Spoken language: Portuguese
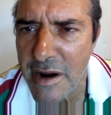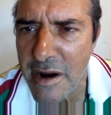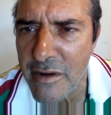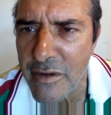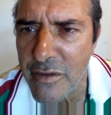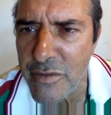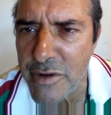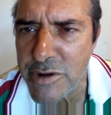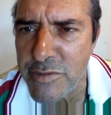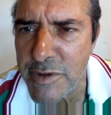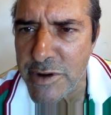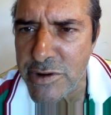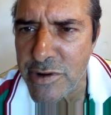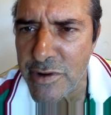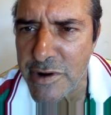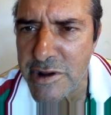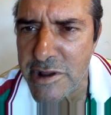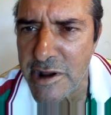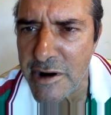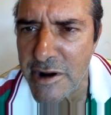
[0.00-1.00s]
Algumas
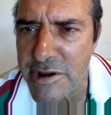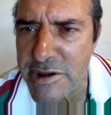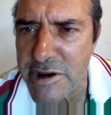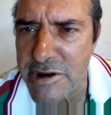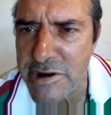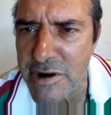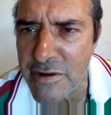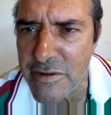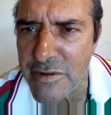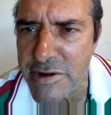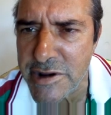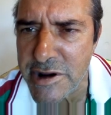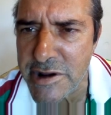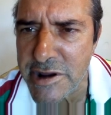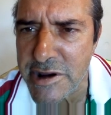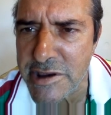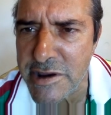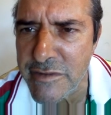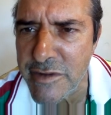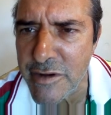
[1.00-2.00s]
pessoas aqui da nossa região com
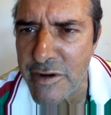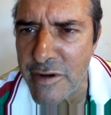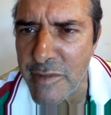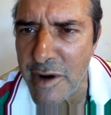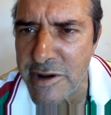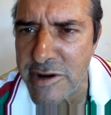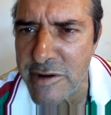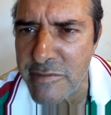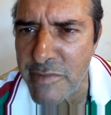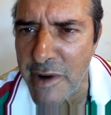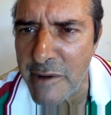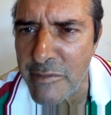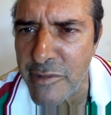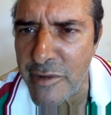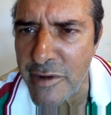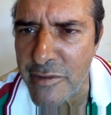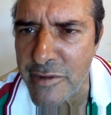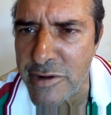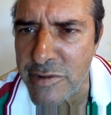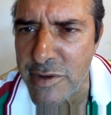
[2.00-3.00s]
certeza viu que eu bati papo
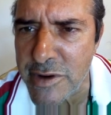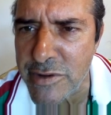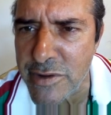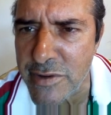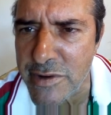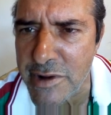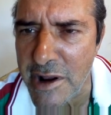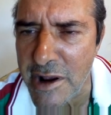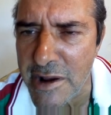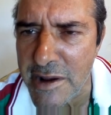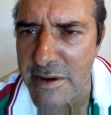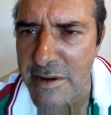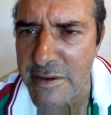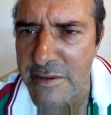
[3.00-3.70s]
com algumas pessoas de lá.